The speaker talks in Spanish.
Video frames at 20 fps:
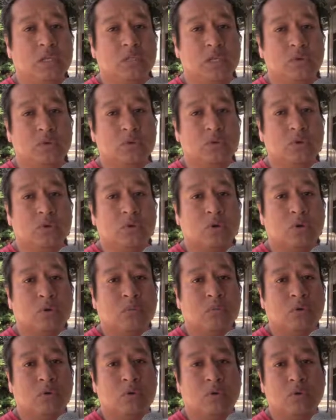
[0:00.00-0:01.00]
desayuno
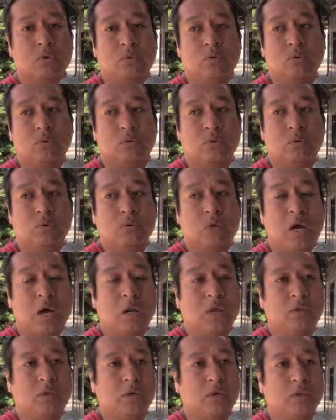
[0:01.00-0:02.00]
como
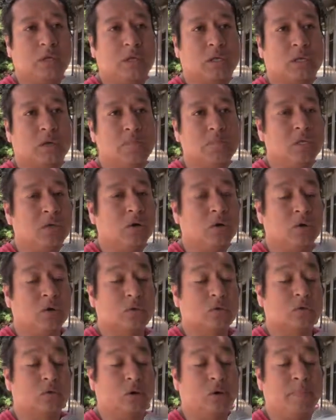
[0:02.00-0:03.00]
algo de que mi hijo
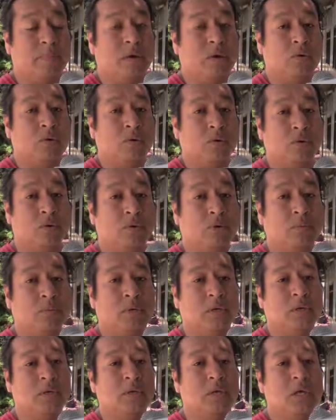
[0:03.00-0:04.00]
toma o no
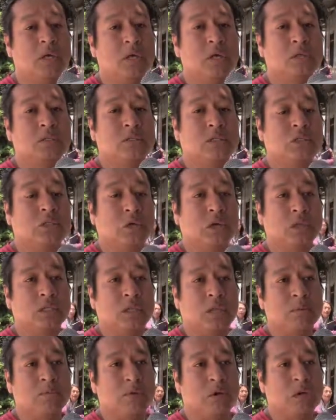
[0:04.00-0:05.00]
toma, sino que
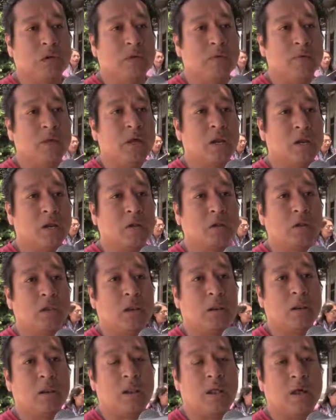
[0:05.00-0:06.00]
tenemos que verlo
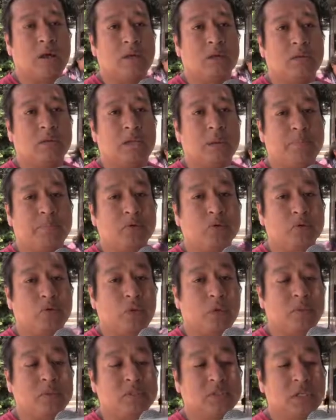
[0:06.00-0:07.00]
desde el
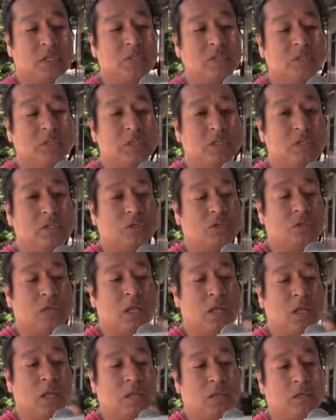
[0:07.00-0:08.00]
punto de vista
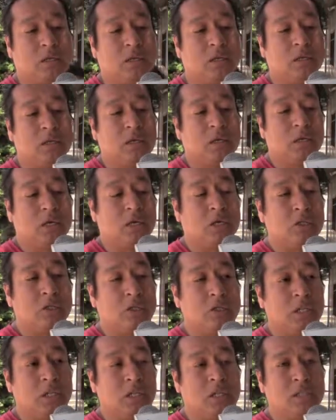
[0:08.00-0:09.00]
nutricional, en
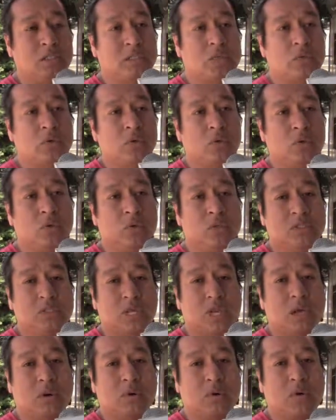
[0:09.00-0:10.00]
donde el desayuno
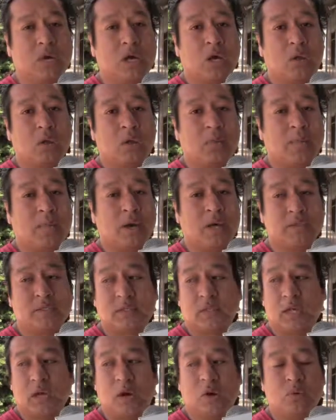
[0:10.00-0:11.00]
está elaborado en
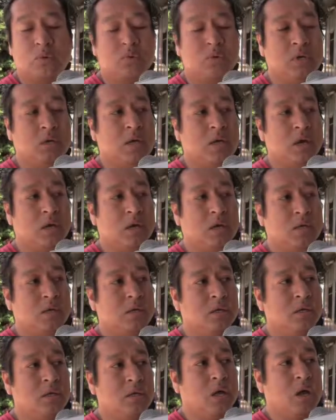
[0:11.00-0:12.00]
base a, una,
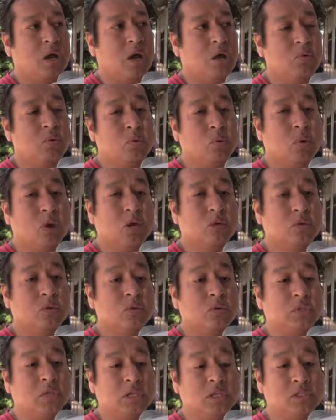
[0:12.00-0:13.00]
a un cuadro
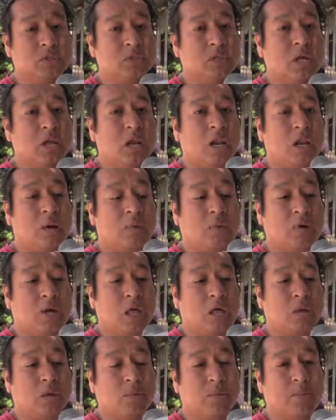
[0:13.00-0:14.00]
nutricional
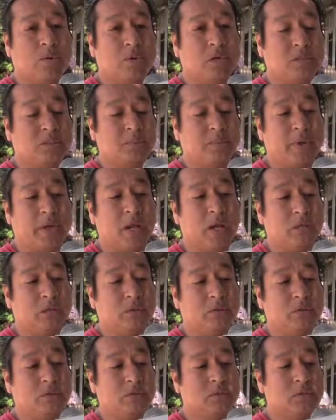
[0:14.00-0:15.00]
elaborado por
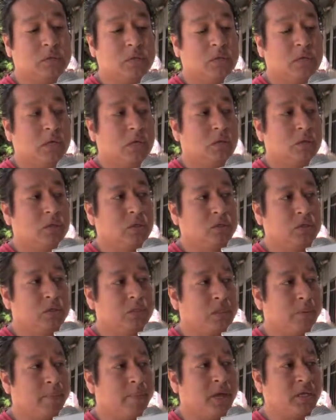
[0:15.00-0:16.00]
expertos.
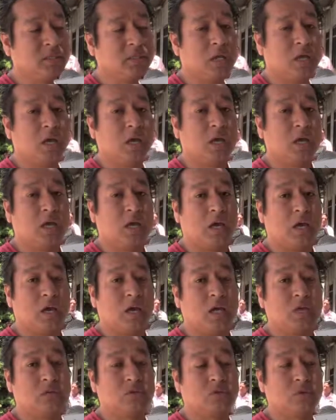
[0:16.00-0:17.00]
Entonces, en base
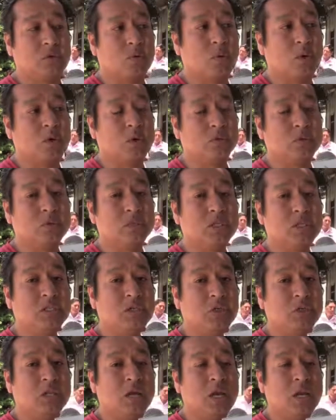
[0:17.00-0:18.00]
a, esos cuadros
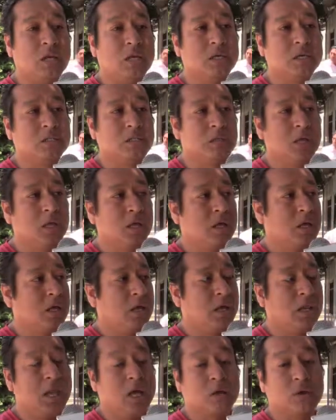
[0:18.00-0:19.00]
nutricionales,
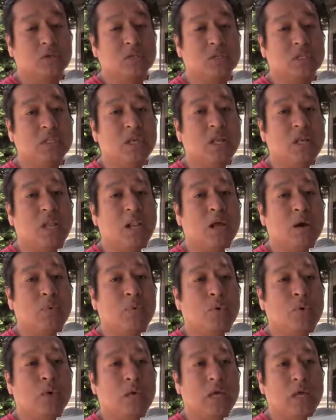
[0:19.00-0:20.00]
la cocinera
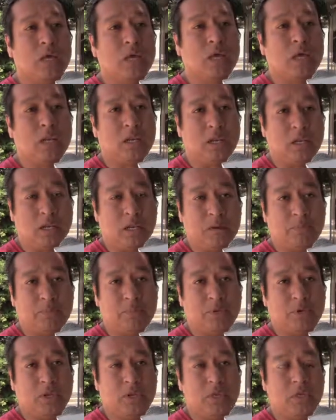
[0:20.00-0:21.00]
elabora el,
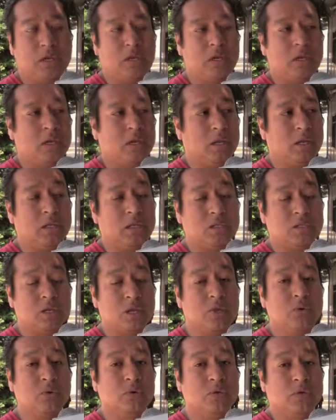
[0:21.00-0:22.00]
el, el
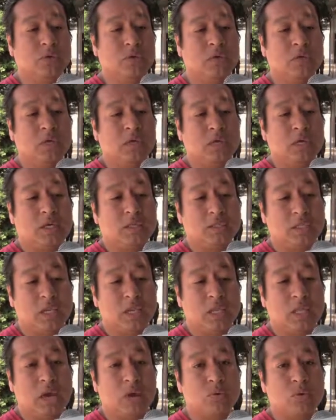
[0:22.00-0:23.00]
desayuno y se
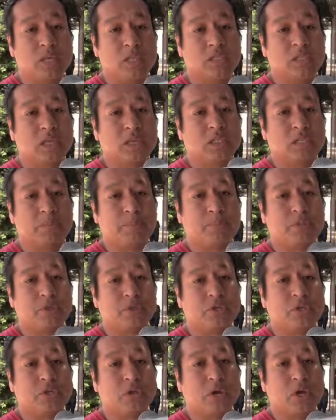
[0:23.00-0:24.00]
le da una cierta
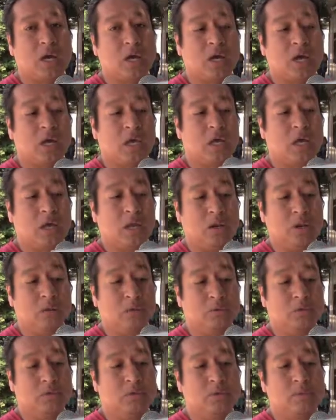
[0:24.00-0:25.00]
porción a cada
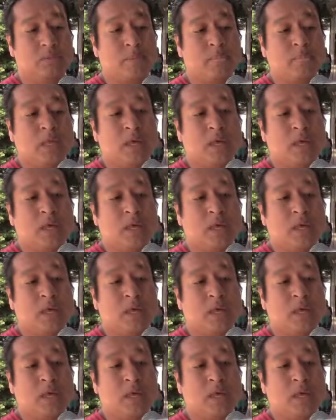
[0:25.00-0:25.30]
alumno.